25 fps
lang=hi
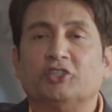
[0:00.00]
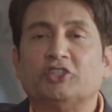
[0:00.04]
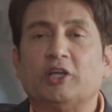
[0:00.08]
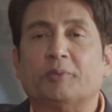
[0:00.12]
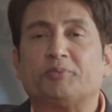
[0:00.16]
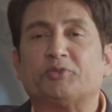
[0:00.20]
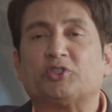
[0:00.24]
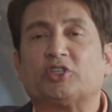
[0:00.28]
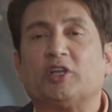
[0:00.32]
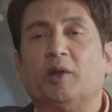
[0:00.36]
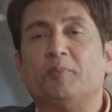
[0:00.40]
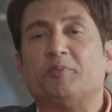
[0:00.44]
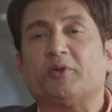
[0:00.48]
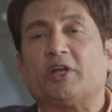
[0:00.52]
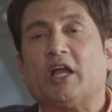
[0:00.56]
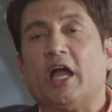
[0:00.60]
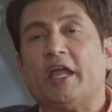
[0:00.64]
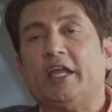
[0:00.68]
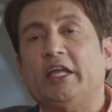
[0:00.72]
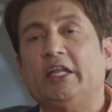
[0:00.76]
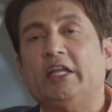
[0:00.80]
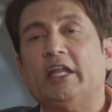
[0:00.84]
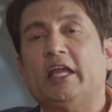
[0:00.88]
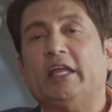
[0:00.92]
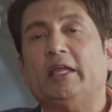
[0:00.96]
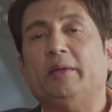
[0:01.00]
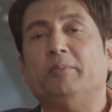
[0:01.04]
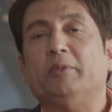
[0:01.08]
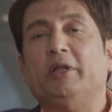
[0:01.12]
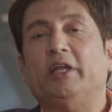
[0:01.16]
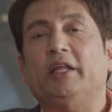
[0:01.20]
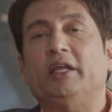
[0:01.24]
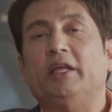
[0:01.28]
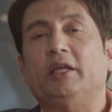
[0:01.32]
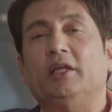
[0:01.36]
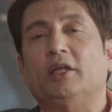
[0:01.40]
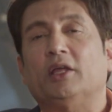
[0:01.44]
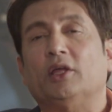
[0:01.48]
जब स्क्रिप्ट कहीं नहीं
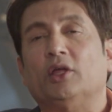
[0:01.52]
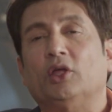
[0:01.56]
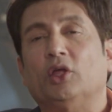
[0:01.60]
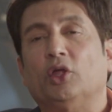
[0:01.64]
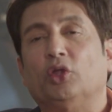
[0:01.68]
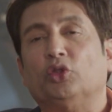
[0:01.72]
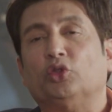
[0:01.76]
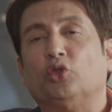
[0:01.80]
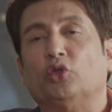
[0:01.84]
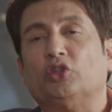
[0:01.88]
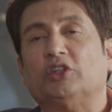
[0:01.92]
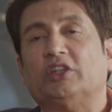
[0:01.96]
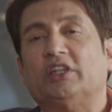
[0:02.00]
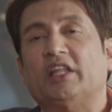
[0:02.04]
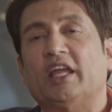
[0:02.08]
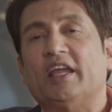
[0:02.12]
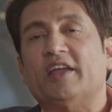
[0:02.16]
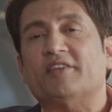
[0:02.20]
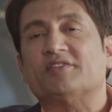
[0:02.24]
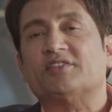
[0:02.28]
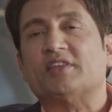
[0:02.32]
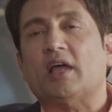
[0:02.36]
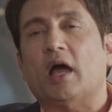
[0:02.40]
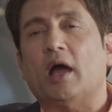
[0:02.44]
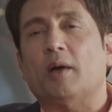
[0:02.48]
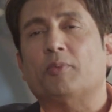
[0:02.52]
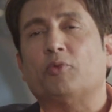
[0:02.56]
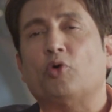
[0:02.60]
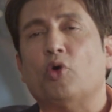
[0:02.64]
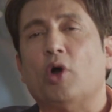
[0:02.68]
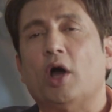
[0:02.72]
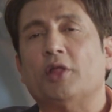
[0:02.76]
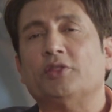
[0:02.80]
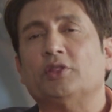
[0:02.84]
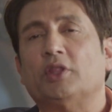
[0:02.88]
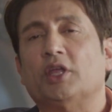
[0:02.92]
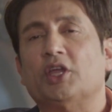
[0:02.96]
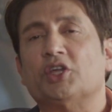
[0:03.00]
मिली तो देव साहब
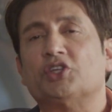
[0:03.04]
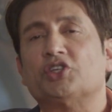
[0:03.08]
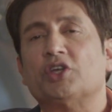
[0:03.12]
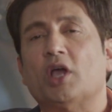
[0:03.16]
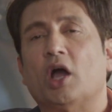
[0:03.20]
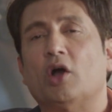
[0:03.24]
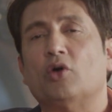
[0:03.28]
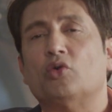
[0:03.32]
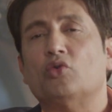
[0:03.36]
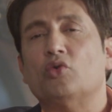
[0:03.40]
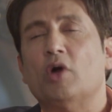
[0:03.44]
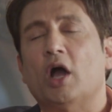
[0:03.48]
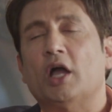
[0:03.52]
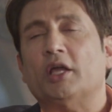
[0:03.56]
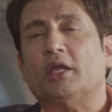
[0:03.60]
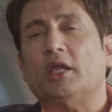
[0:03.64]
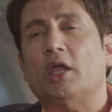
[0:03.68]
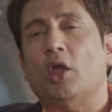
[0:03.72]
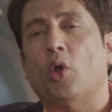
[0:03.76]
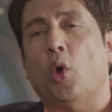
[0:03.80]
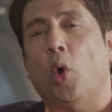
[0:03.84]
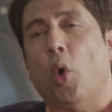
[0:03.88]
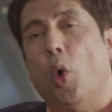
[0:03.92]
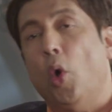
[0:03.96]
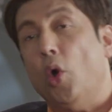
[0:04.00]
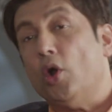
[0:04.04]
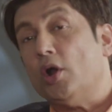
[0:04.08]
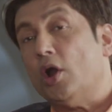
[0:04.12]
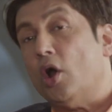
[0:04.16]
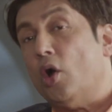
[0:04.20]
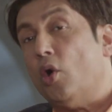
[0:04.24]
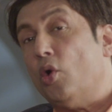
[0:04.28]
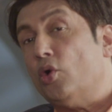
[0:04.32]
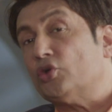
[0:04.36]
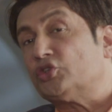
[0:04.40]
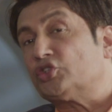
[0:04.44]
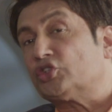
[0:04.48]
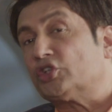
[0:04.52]
को अंदेशा हुआ कि हो ना
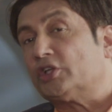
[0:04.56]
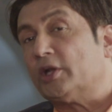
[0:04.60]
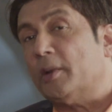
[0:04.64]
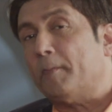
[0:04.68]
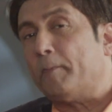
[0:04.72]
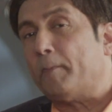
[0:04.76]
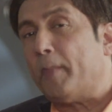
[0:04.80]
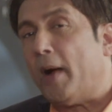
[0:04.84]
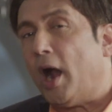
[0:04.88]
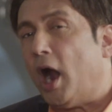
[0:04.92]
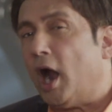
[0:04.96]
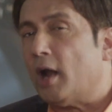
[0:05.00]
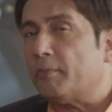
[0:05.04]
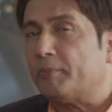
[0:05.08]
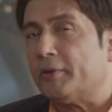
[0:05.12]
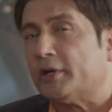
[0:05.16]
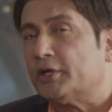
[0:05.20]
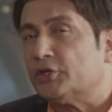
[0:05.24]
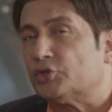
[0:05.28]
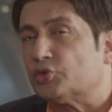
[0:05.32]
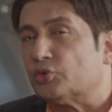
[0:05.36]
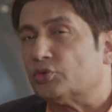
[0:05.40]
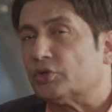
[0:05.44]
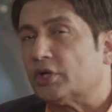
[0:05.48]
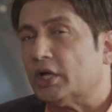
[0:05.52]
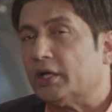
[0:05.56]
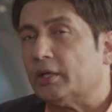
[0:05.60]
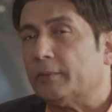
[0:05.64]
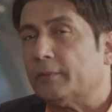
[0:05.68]
हो स्क्रिप्ट पहाड़ पर ही छूट गई